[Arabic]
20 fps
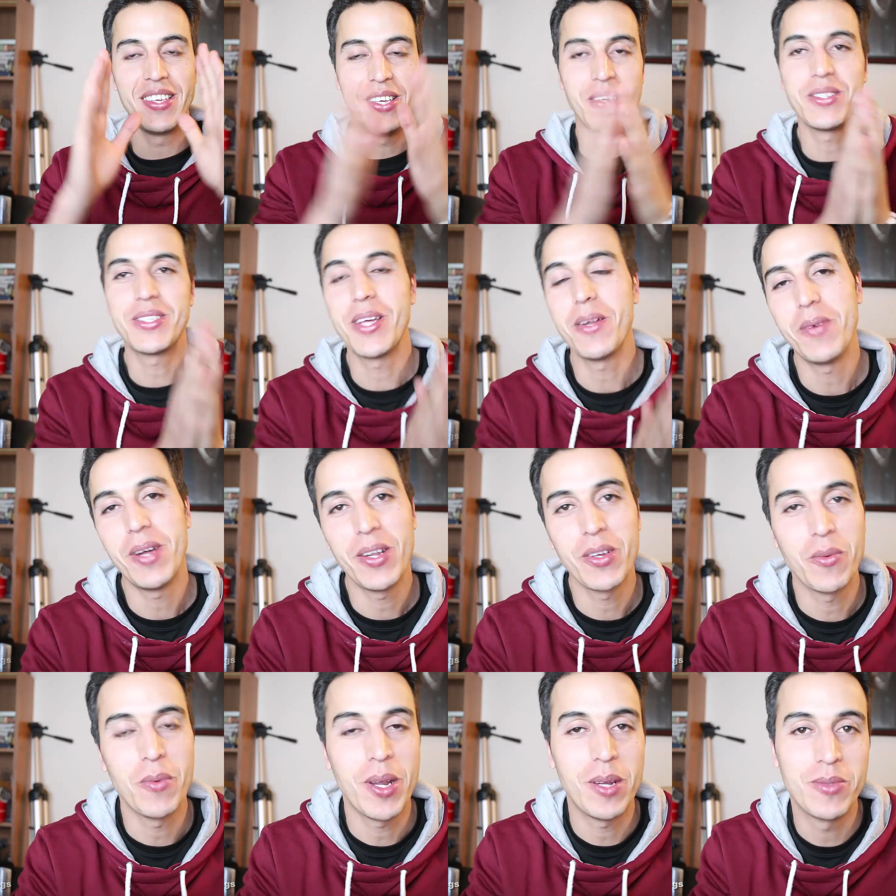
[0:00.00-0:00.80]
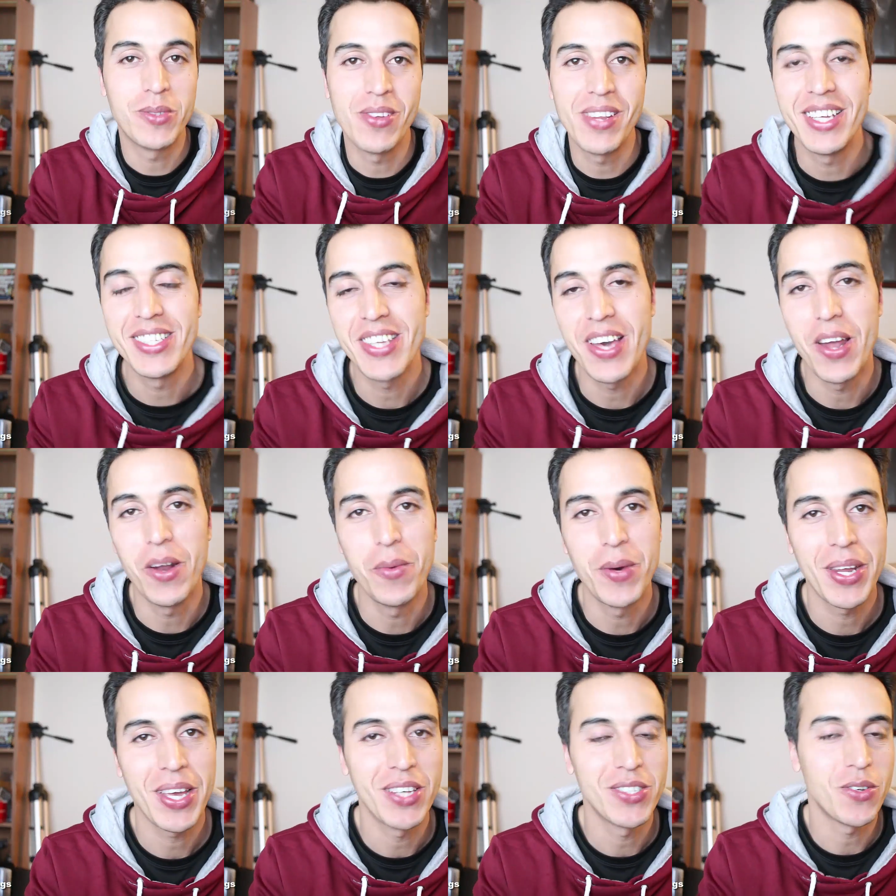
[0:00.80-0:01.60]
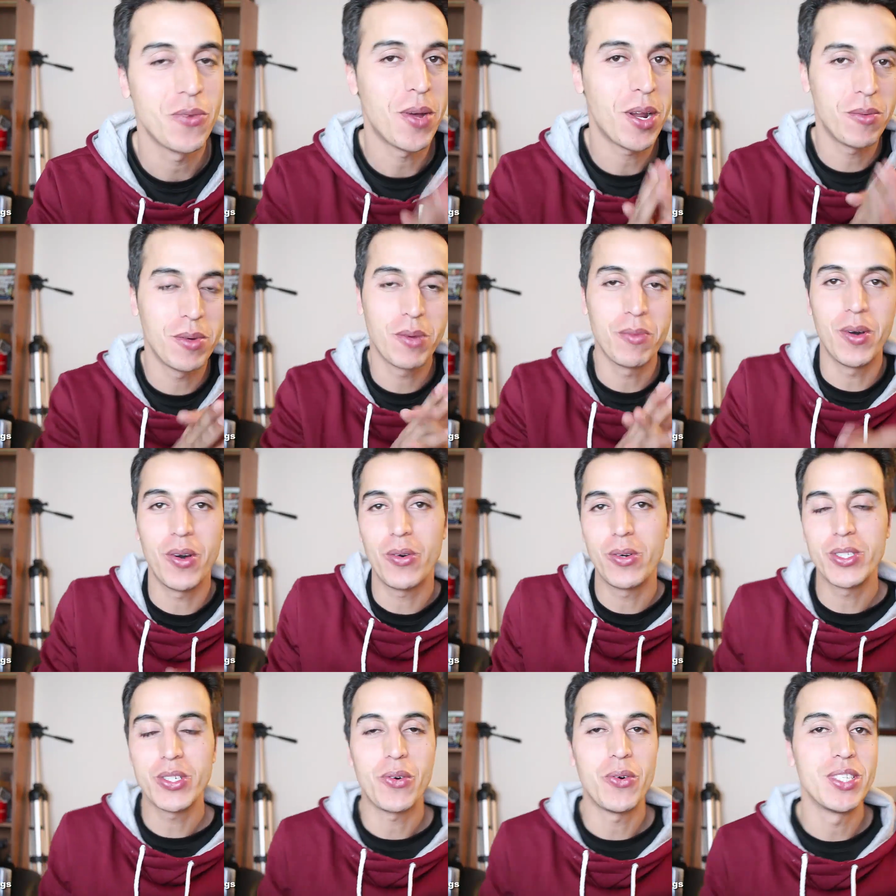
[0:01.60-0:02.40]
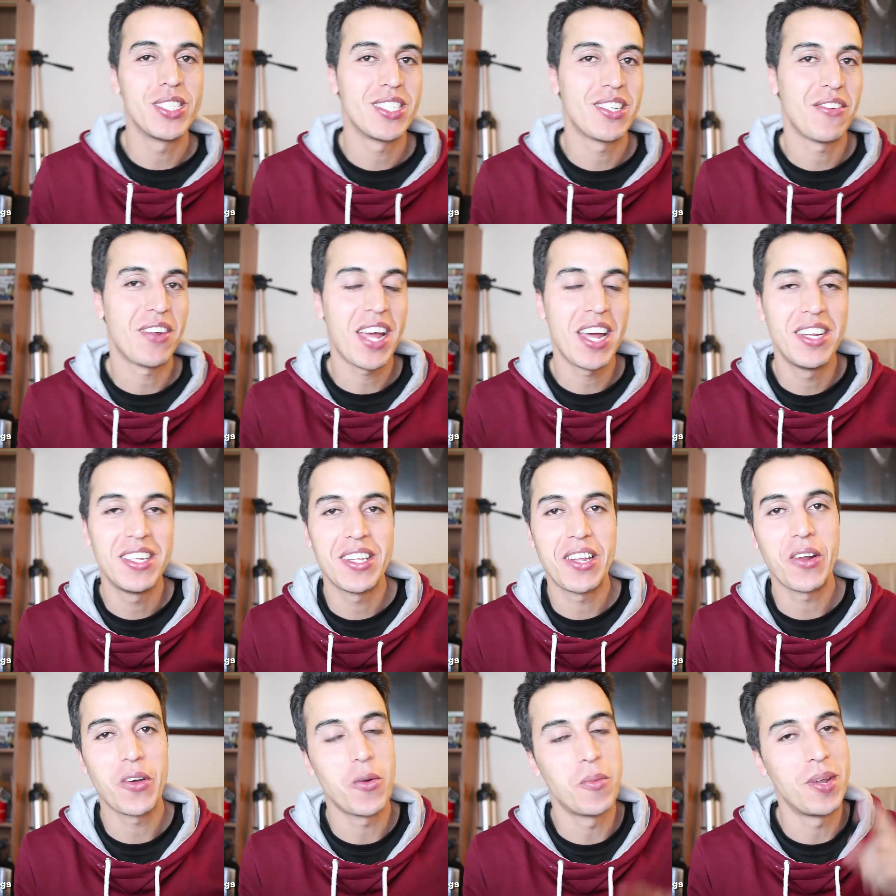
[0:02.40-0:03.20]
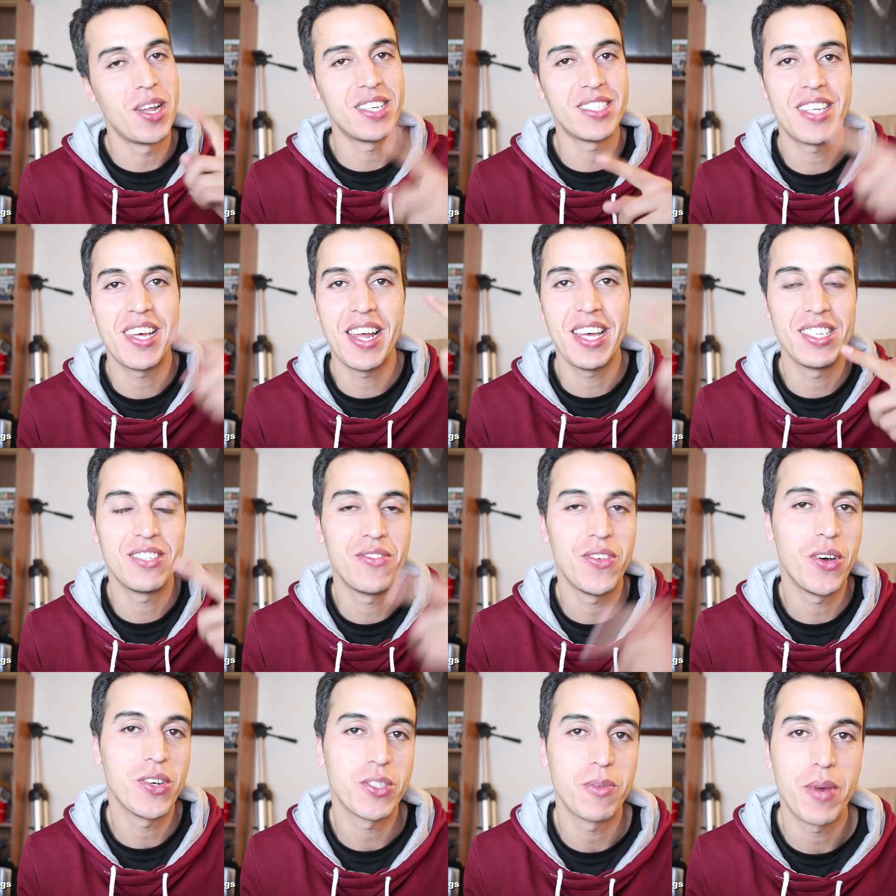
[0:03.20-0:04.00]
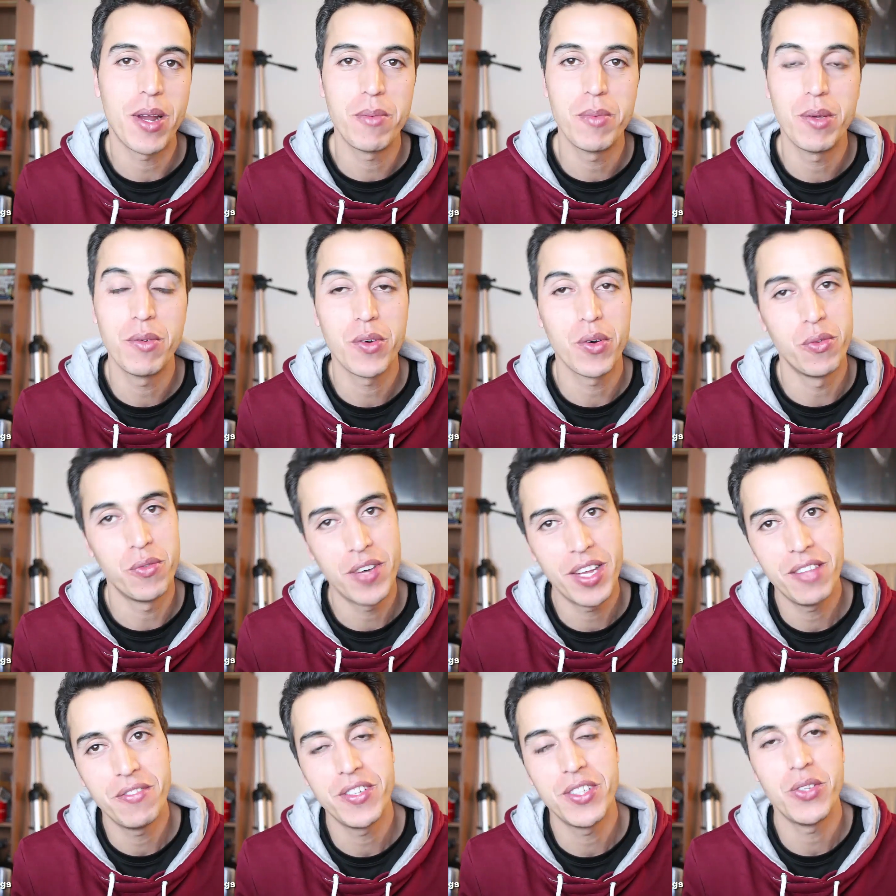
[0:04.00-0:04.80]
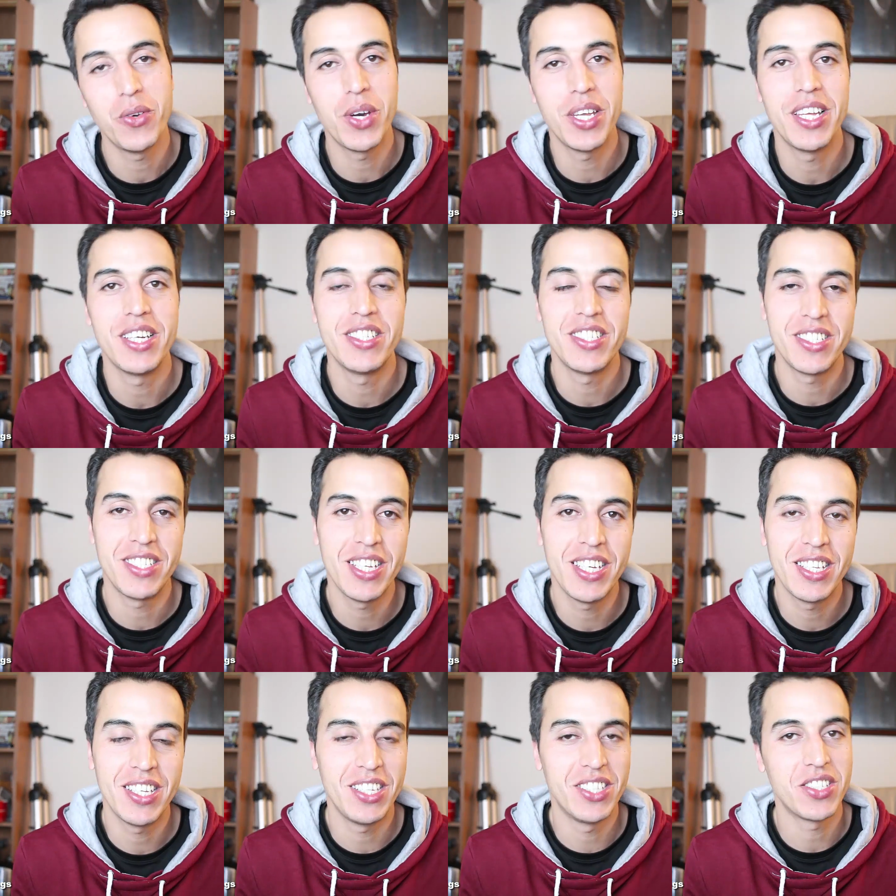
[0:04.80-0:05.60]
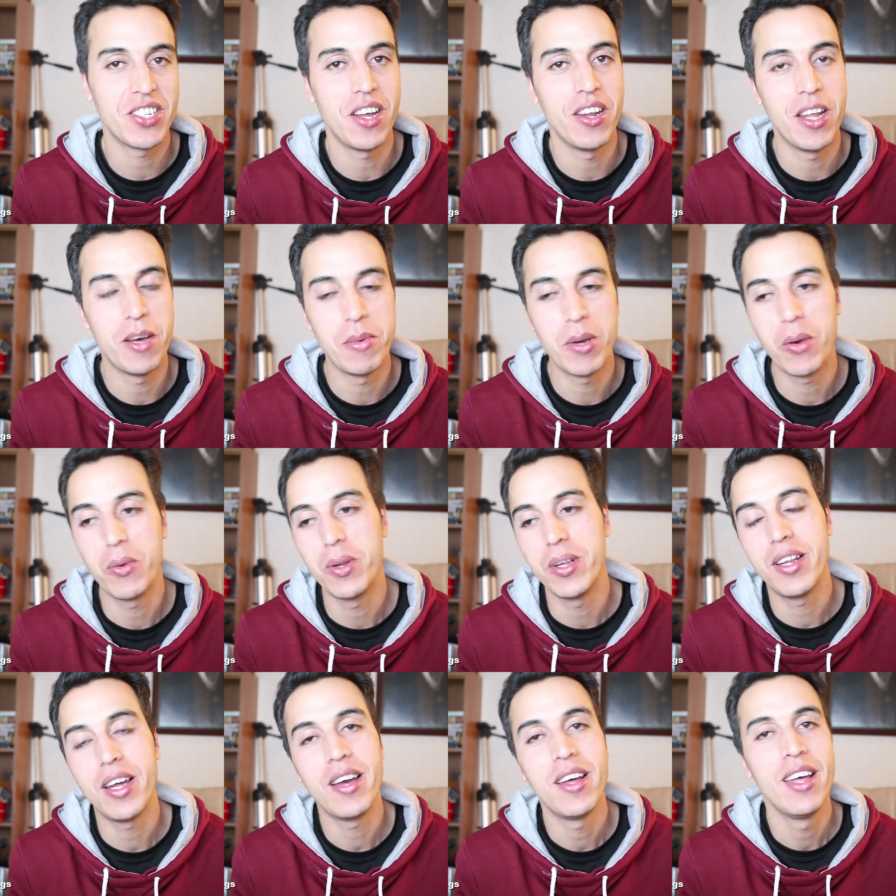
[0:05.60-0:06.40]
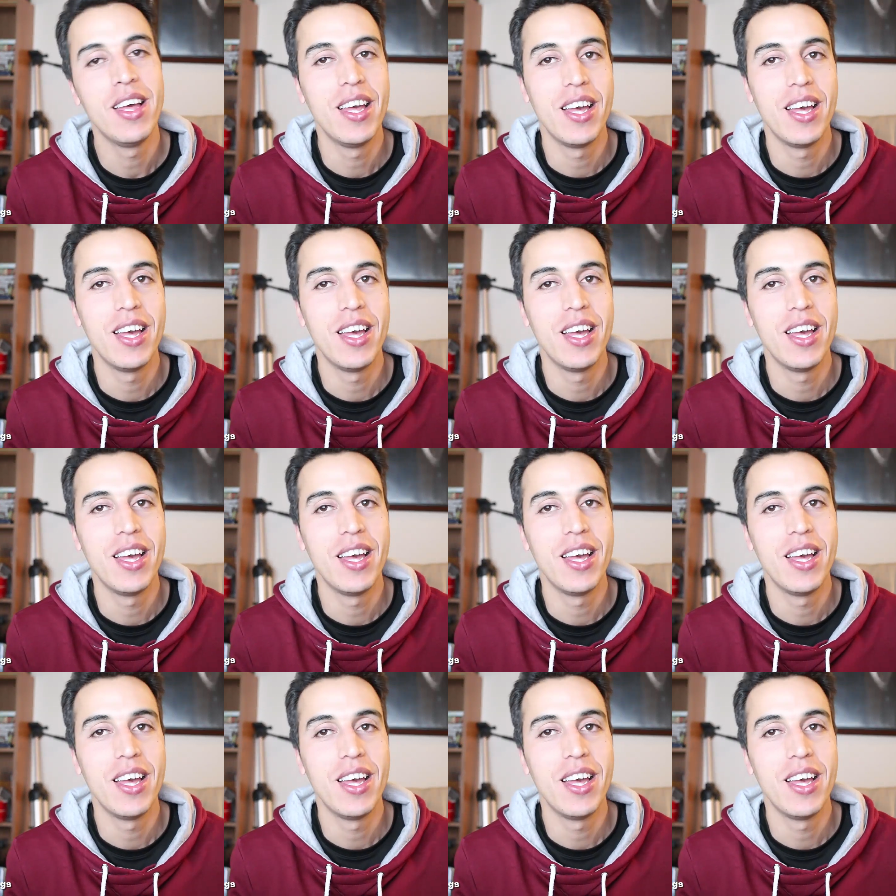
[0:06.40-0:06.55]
يا السلام عليكم ورحمه الله تعالى وبركاته مرحبا بكم اخوتي خواتاتي في القناه ديالكم ناصر عايز فلوكس مرحبا بكم في هذا الفيديو هذا الجديد ان شاء الله بحول الله